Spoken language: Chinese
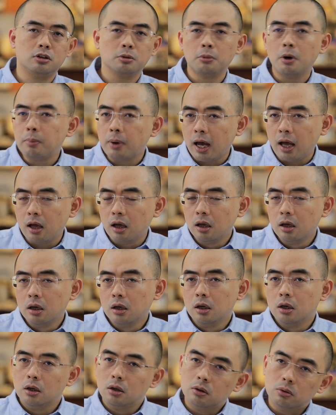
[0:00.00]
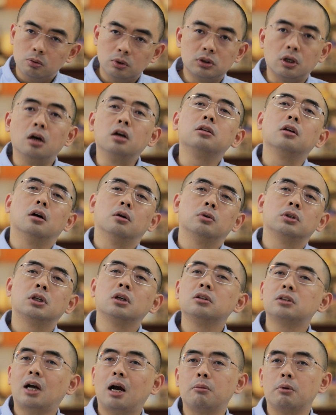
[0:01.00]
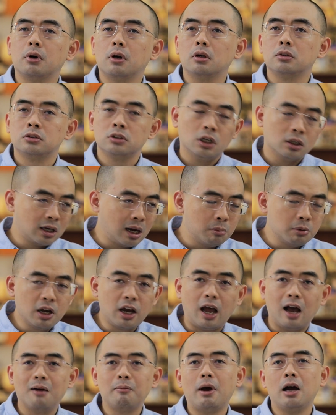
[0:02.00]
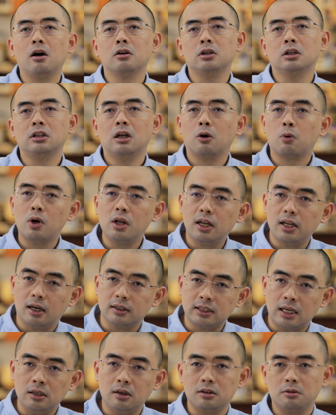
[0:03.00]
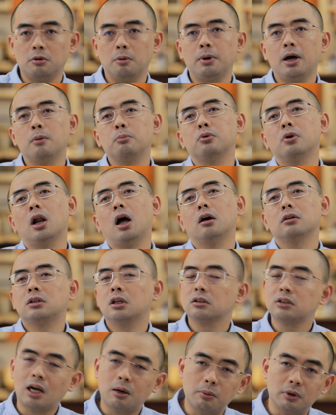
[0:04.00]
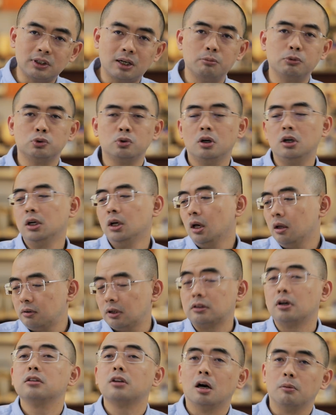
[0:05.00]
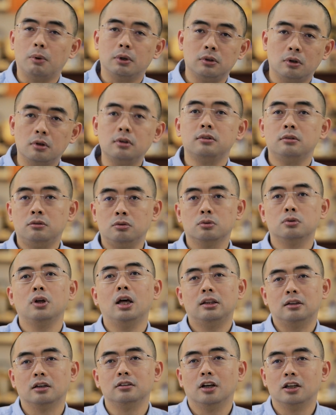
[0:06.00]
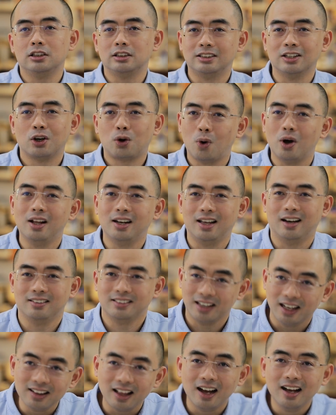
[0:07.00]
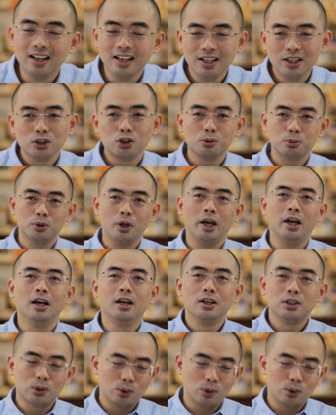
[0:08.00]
怎么判？我等一等，我听上边的。你像康明凯和麦克尔现在关了两年了，怎么判？不知道，听上边。他们说再等等吧，那就再等等，已经关了两年了，对不对？